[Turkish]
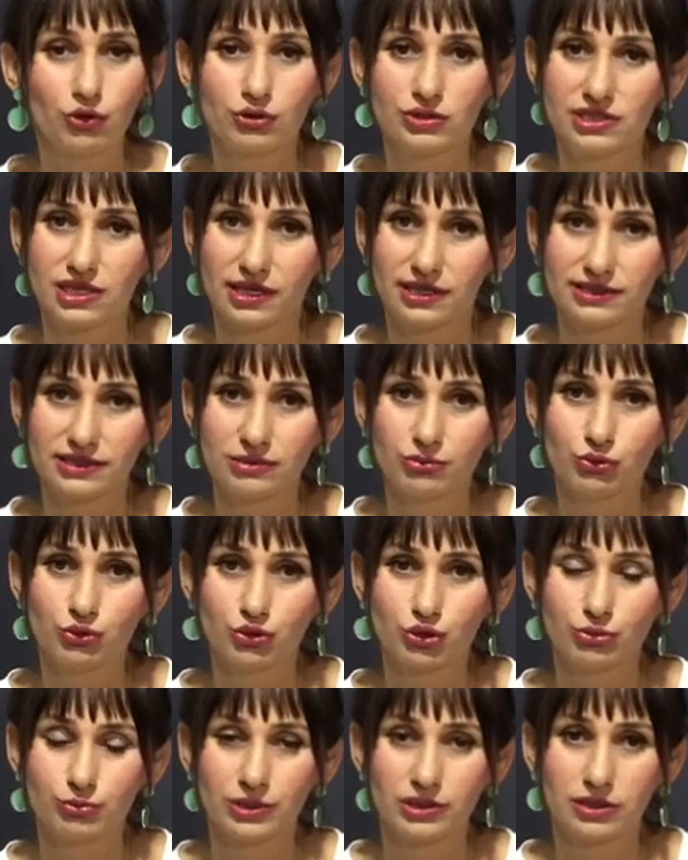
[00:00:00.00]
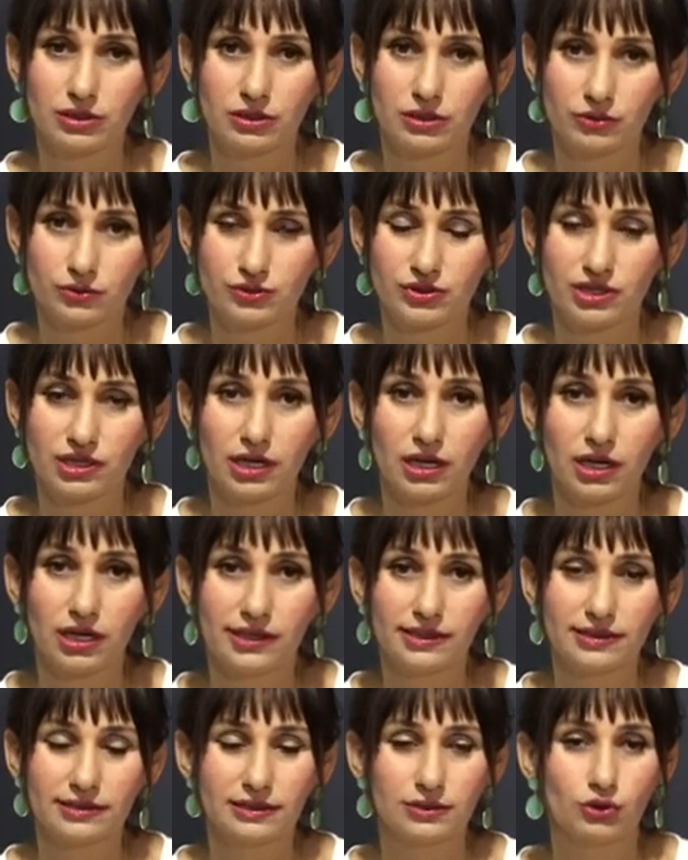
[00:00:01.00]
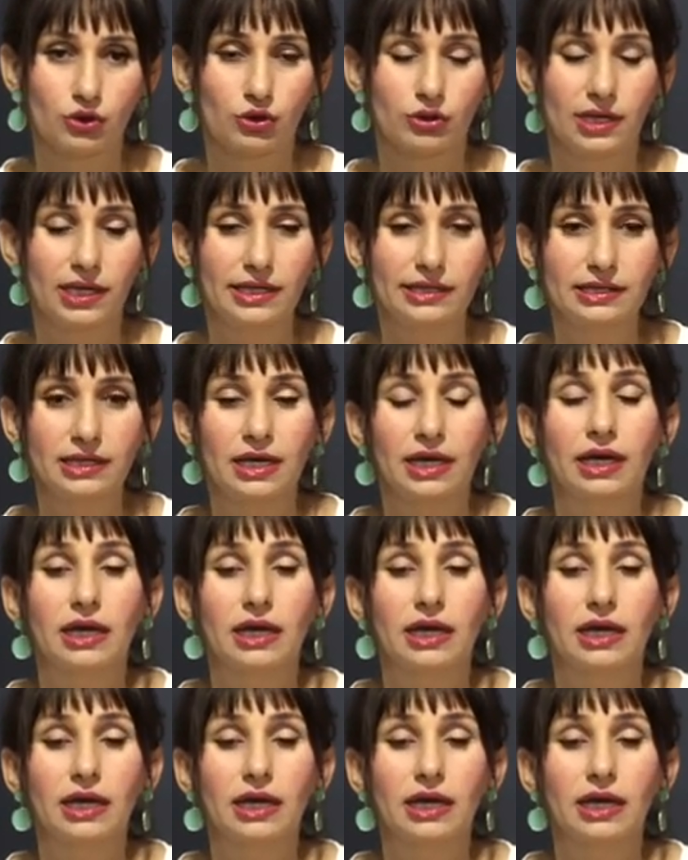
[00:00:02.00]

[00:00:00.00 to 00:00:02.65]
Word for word: O saatte buluşmak üzere ayrılıyorlar.